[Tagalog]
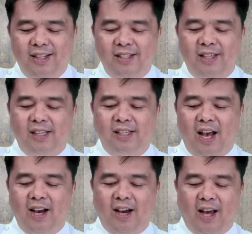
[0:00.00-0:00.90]
sa
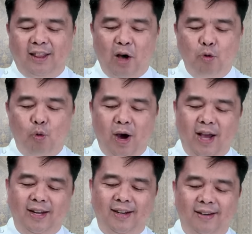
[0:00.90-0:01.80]

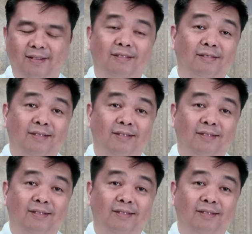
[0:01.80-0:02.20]
sangkatauhan. No?